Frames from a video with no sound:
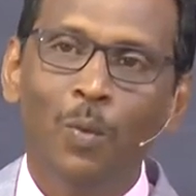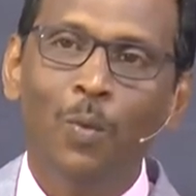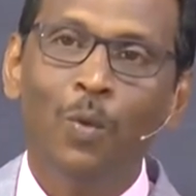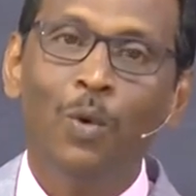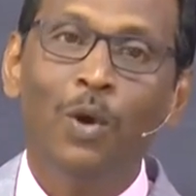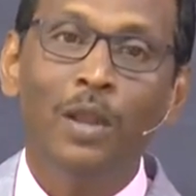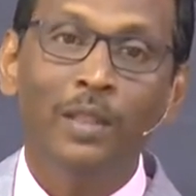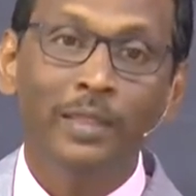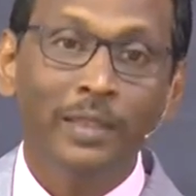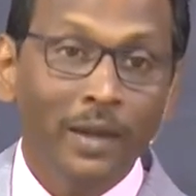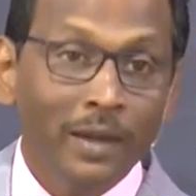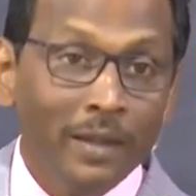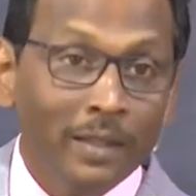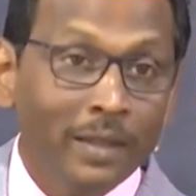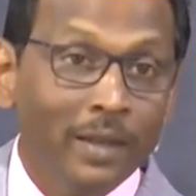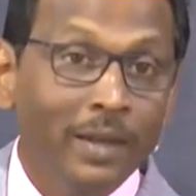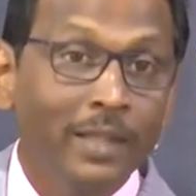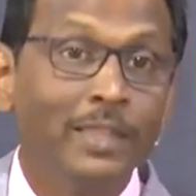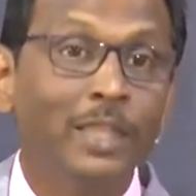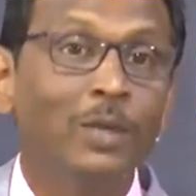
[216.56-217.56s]
உங்களை தேடி
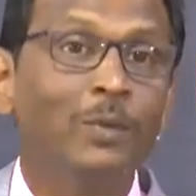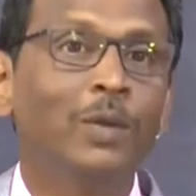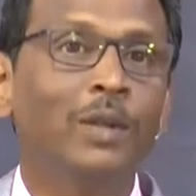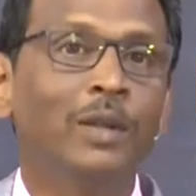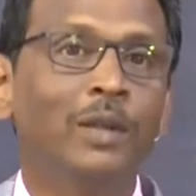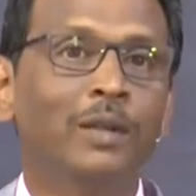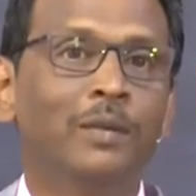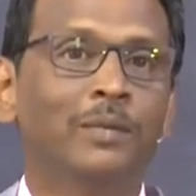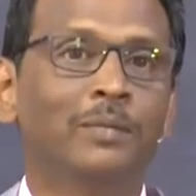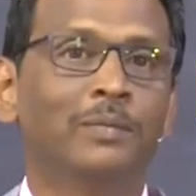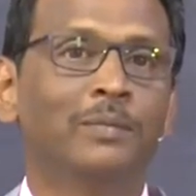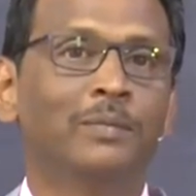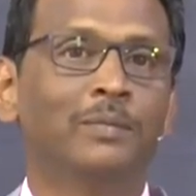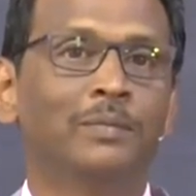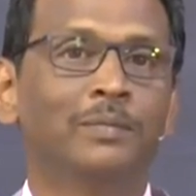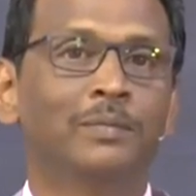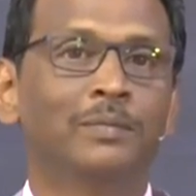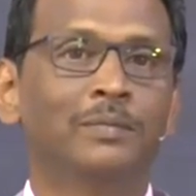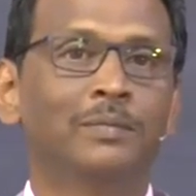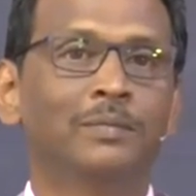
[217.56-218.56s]
தான் கத்தர் வர்ற
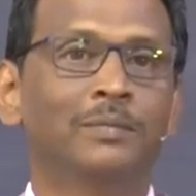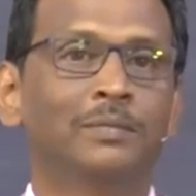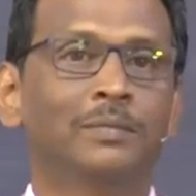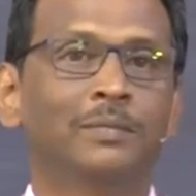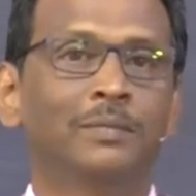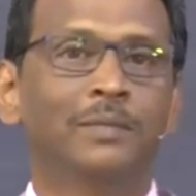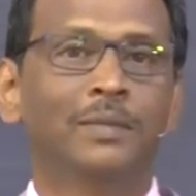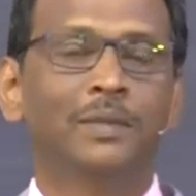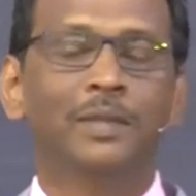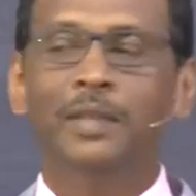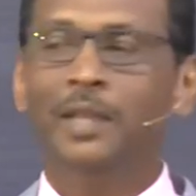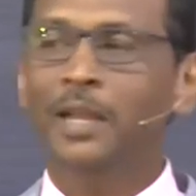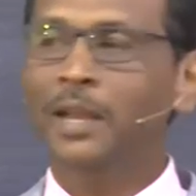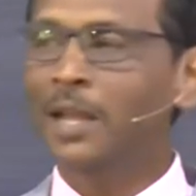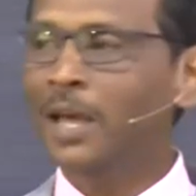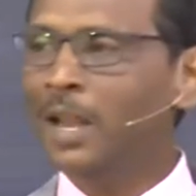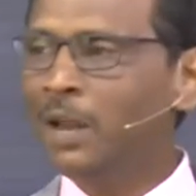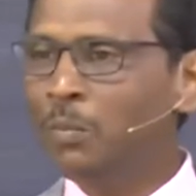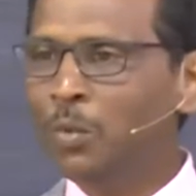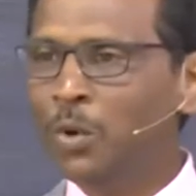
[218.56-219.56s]

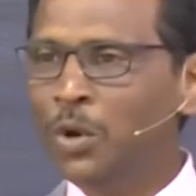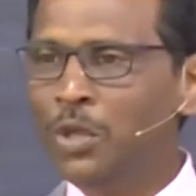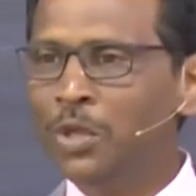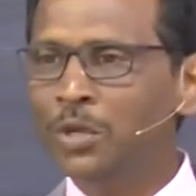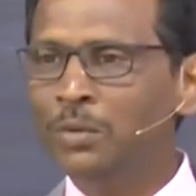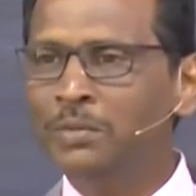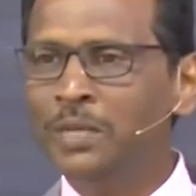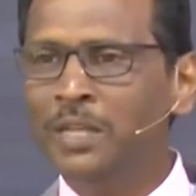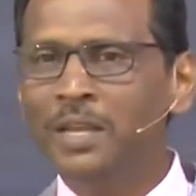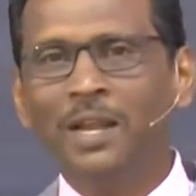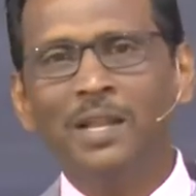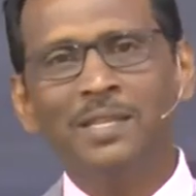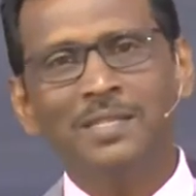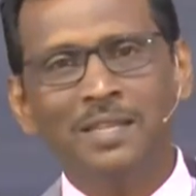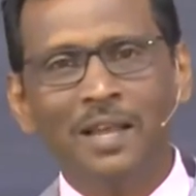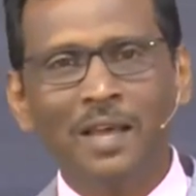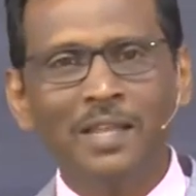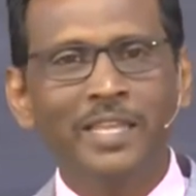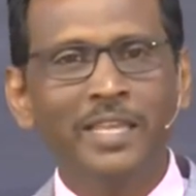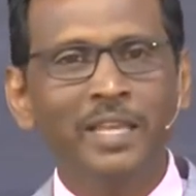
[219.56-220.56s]
என்னால் முடியும் என்னால்
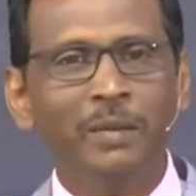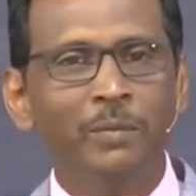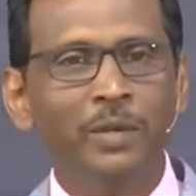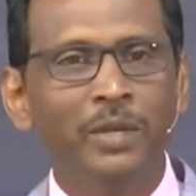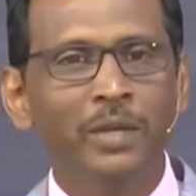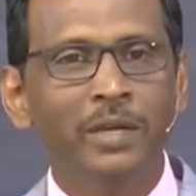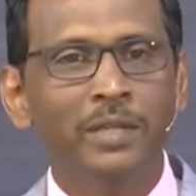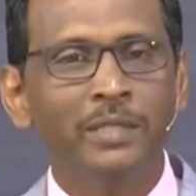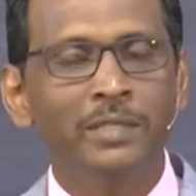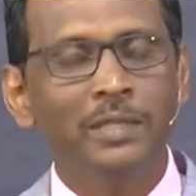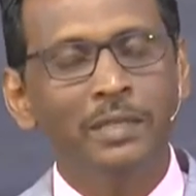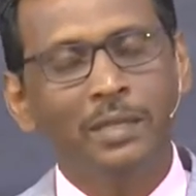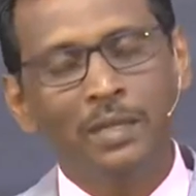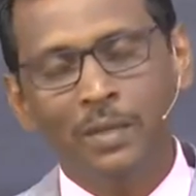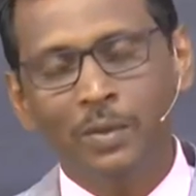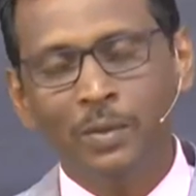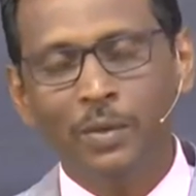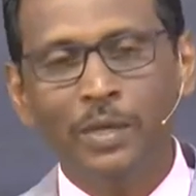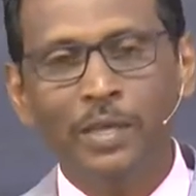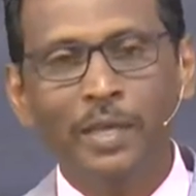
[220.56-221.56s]
சாதிக்க முடியும்னு நினச்சிங்கன்னா
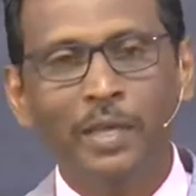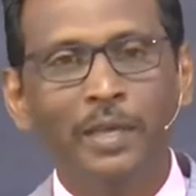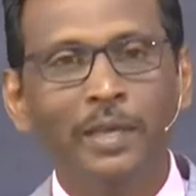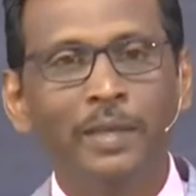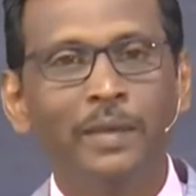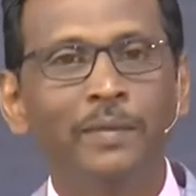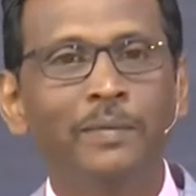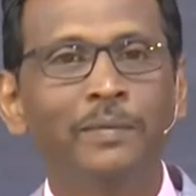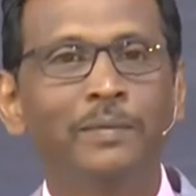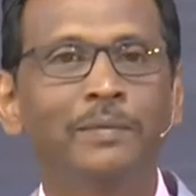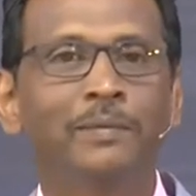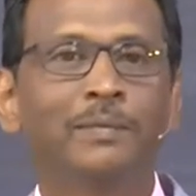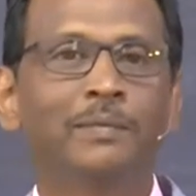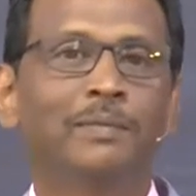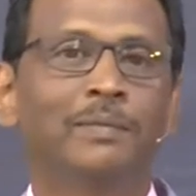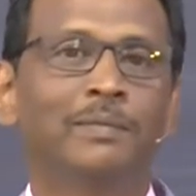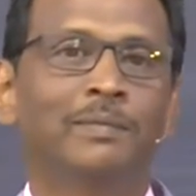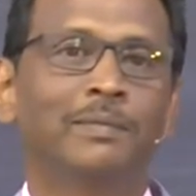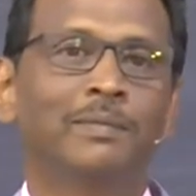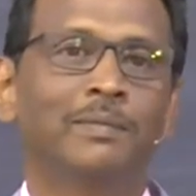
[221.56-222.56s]
ஓகே
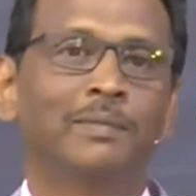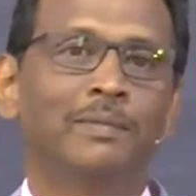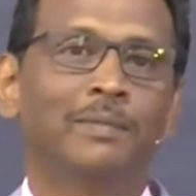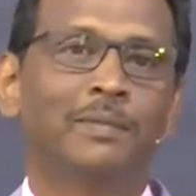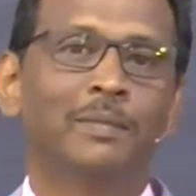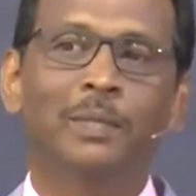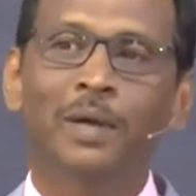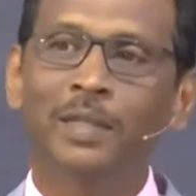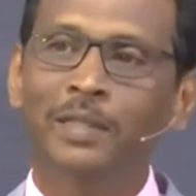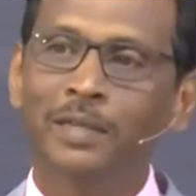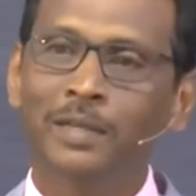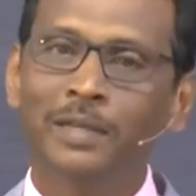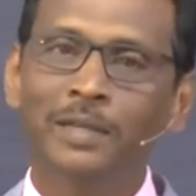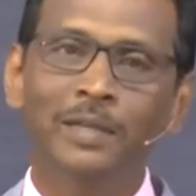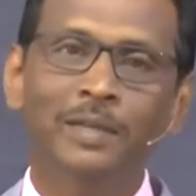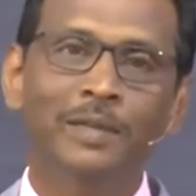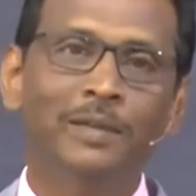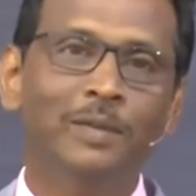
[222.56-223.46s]
பார்த்துக்க